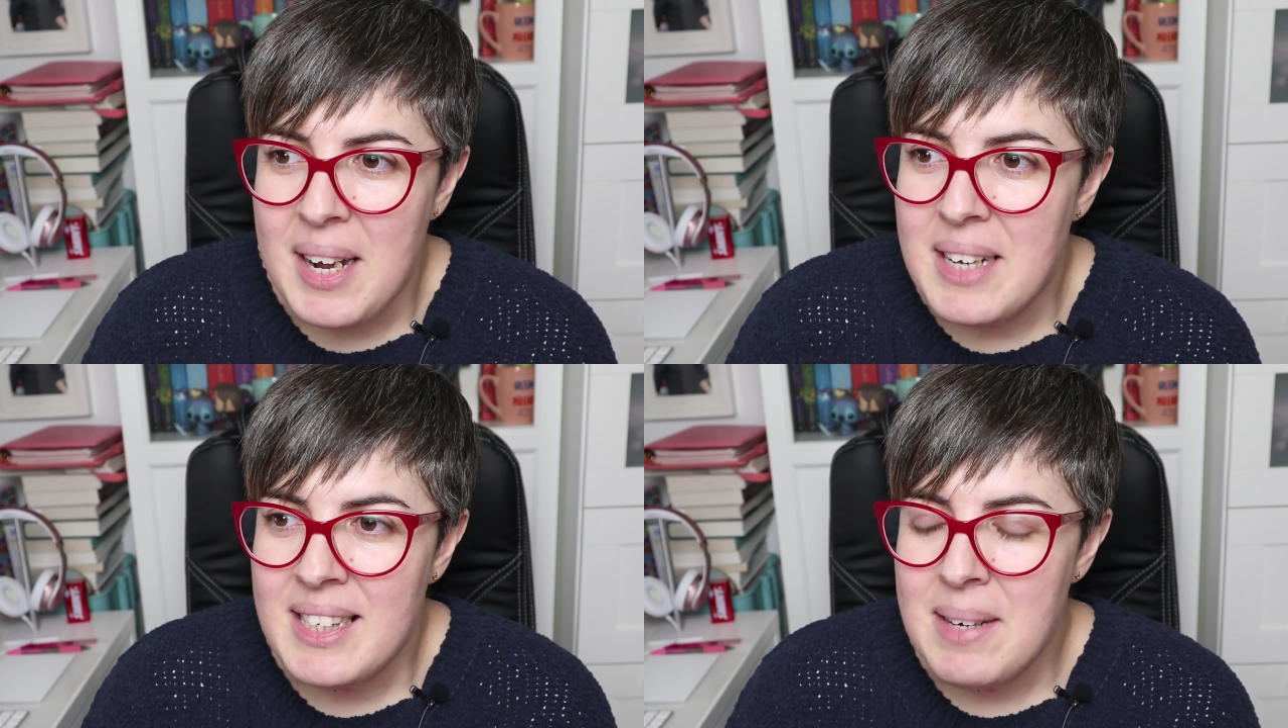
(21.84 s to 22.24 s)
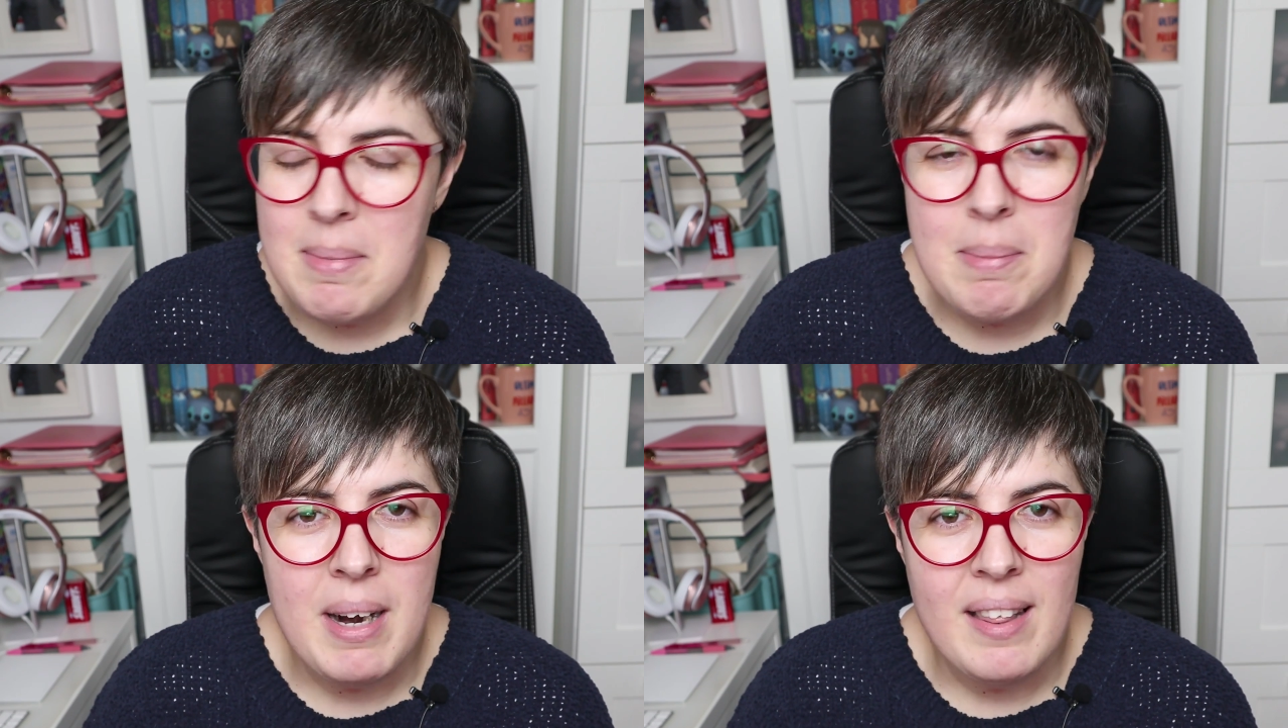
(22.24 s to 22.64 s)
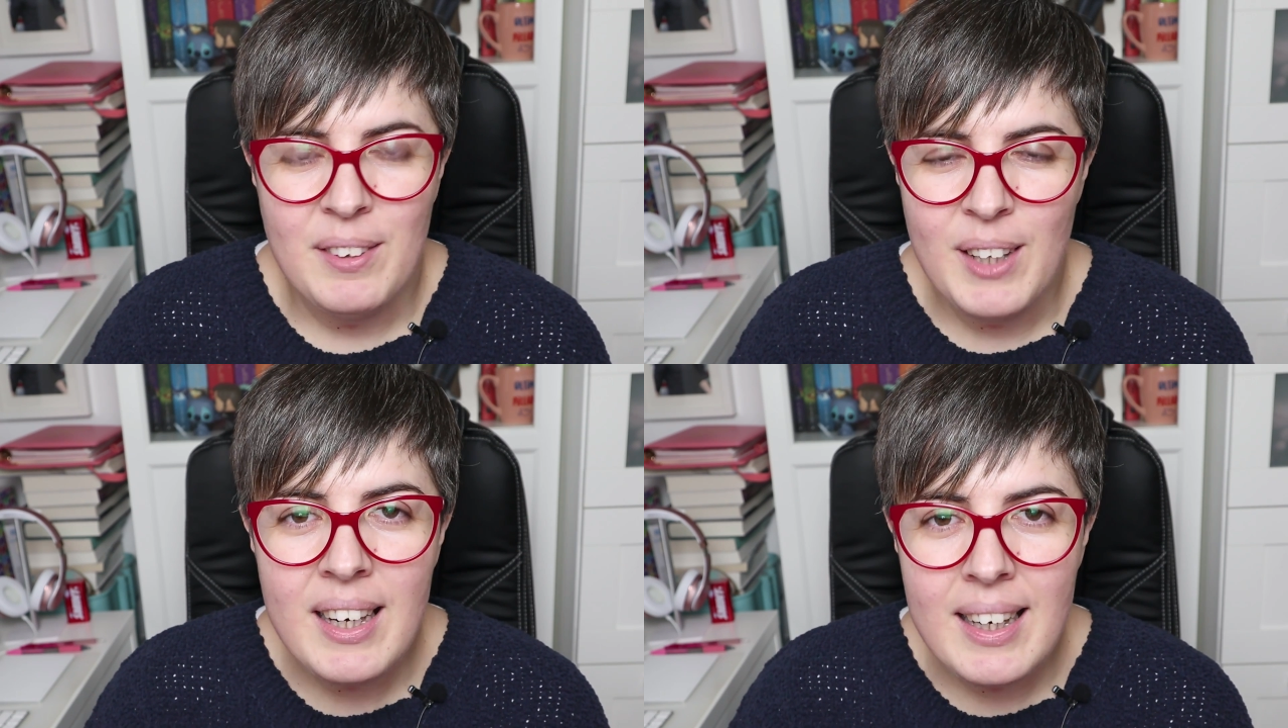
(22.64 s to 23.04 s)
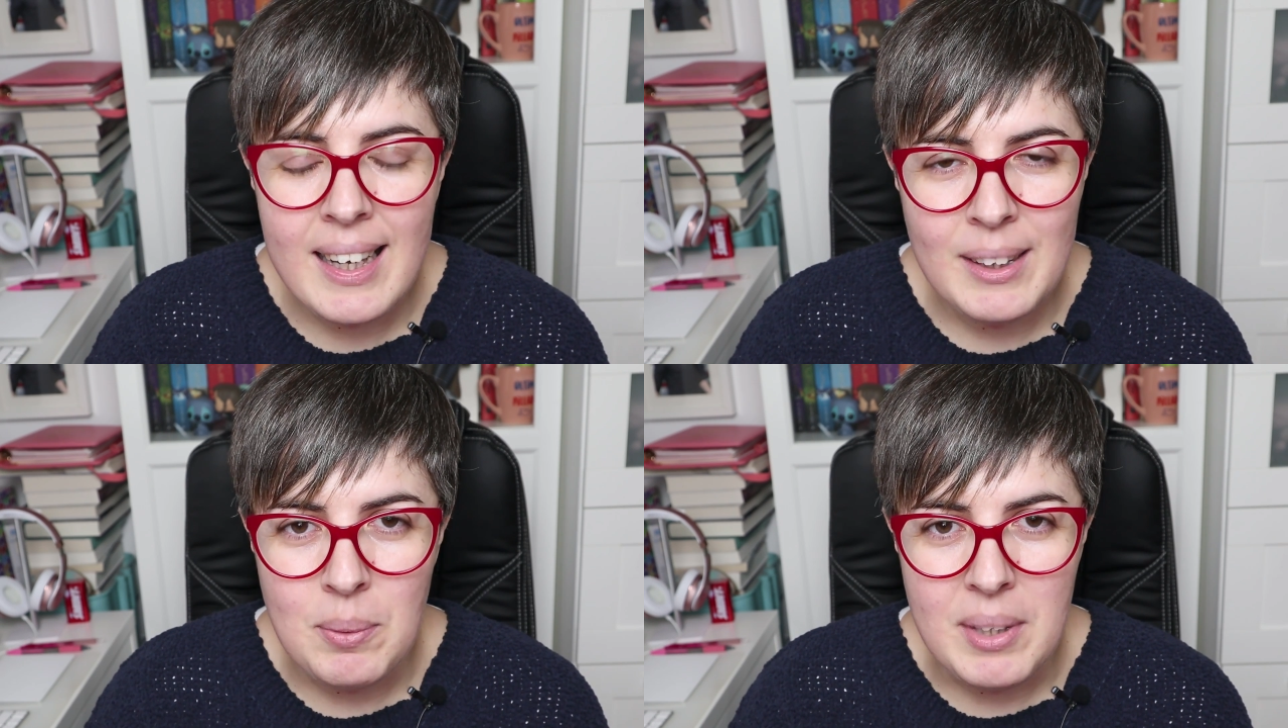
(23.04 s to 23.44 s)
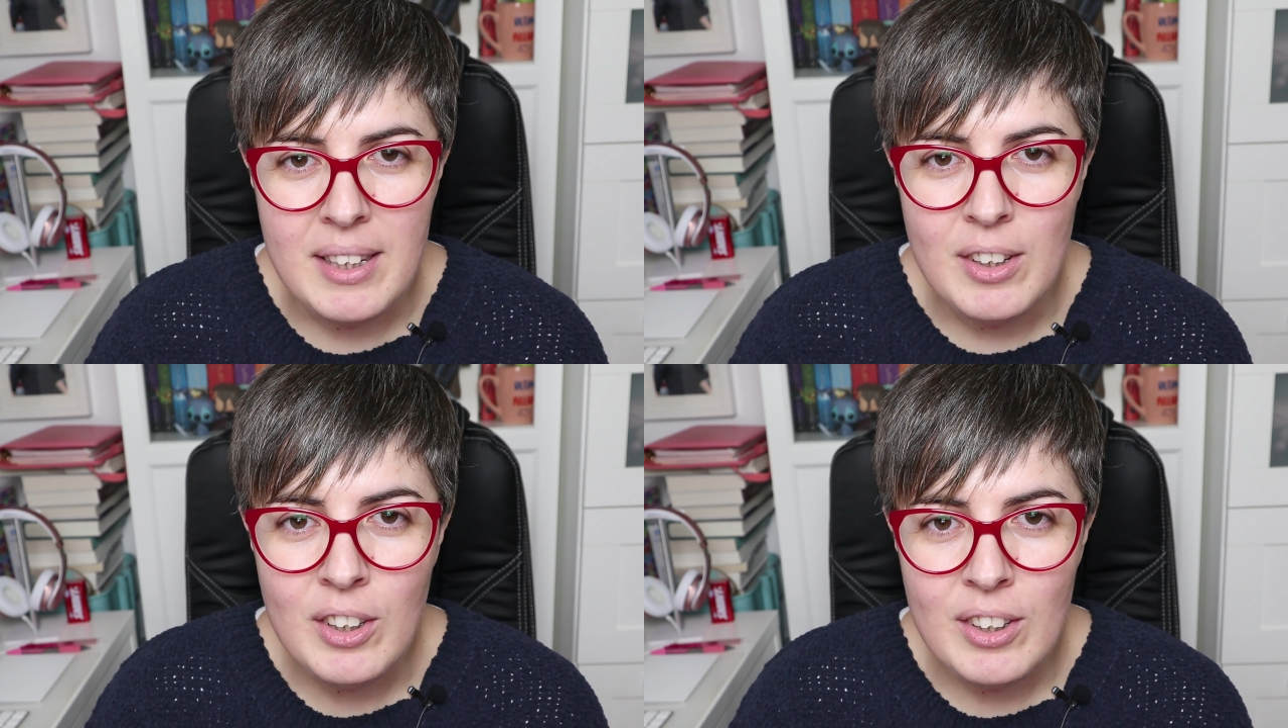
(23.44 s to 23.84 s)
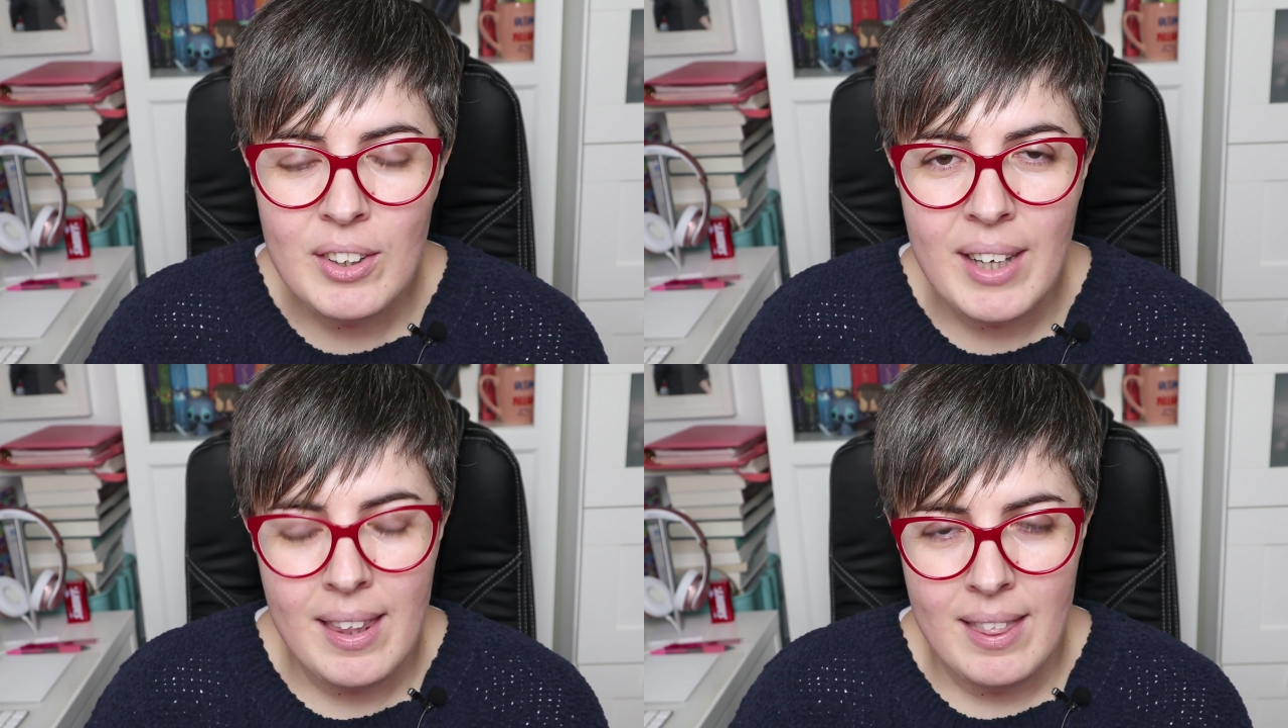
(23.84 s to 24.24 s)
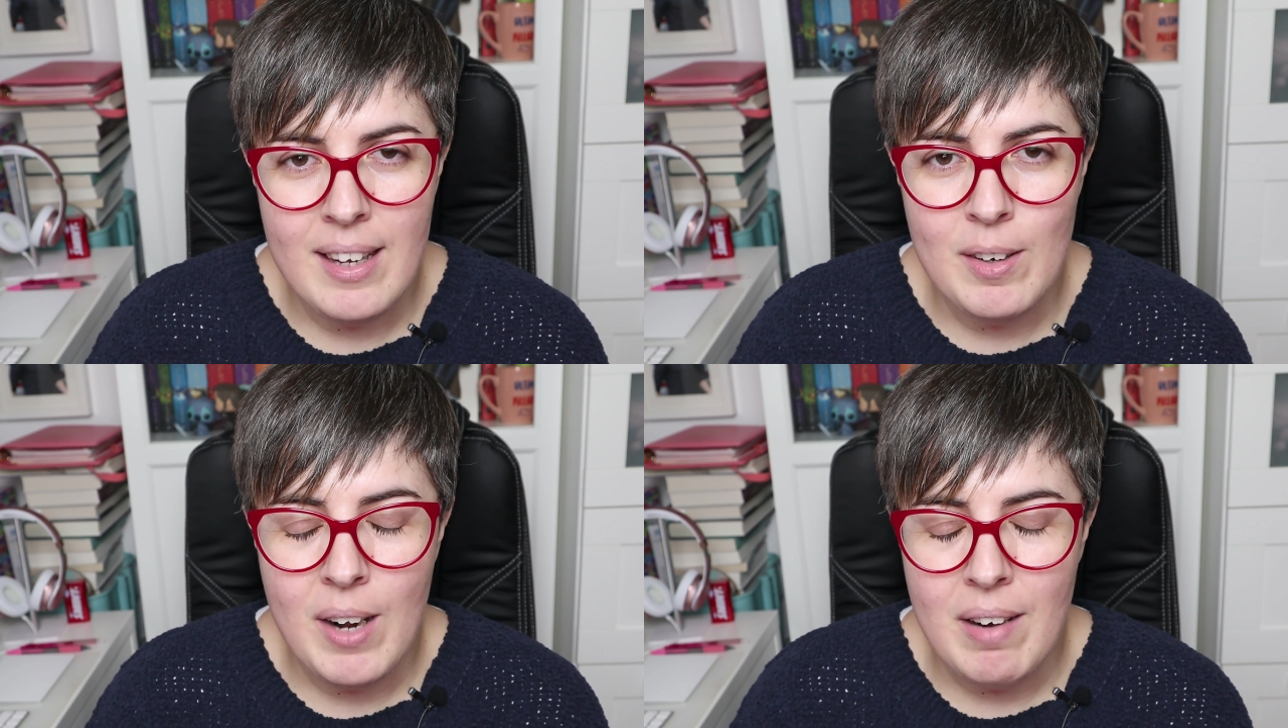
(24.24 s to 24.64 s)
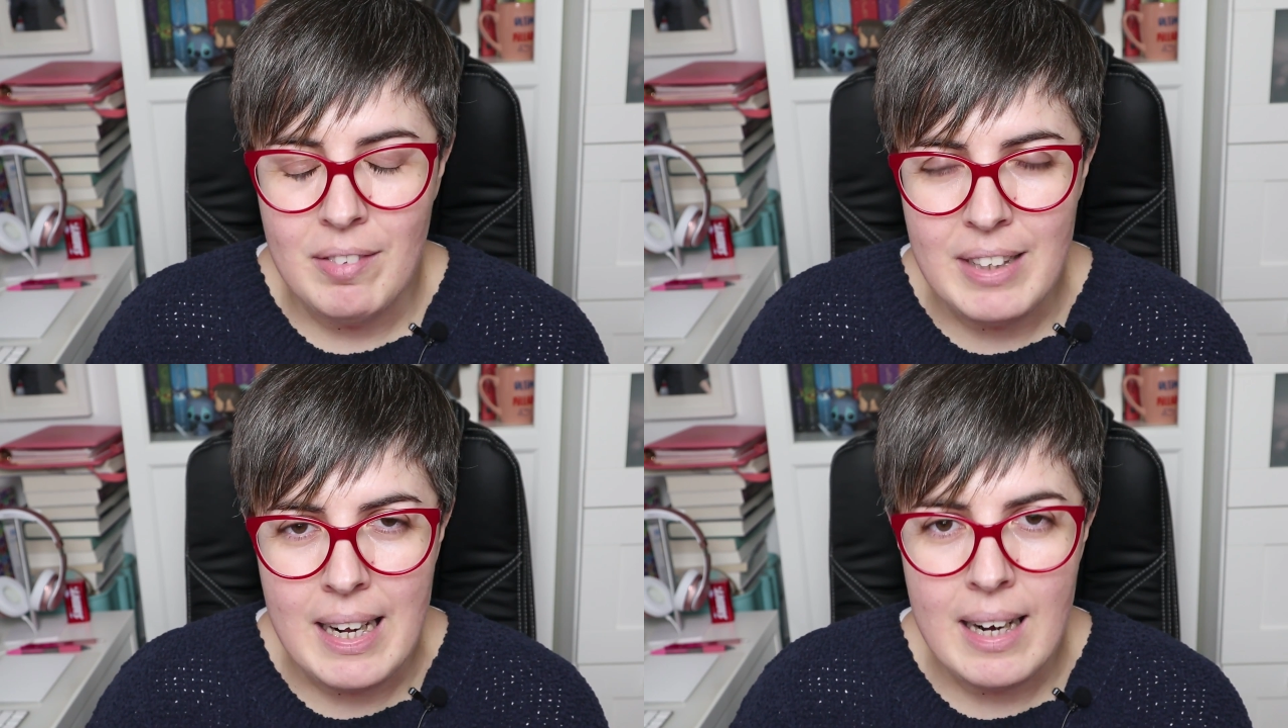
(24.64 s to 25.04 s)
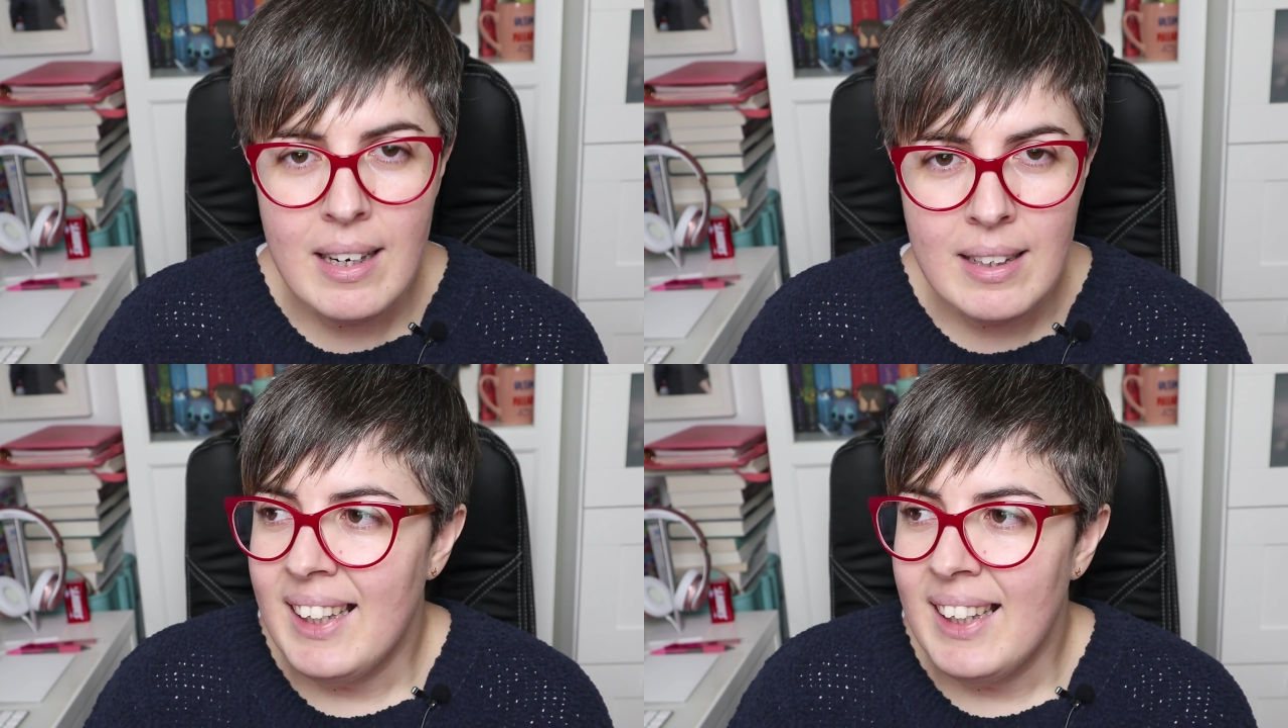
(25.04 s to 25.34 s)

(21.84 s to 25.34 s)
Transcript: Es que me pareció tan gratuito lo que hicieron al final,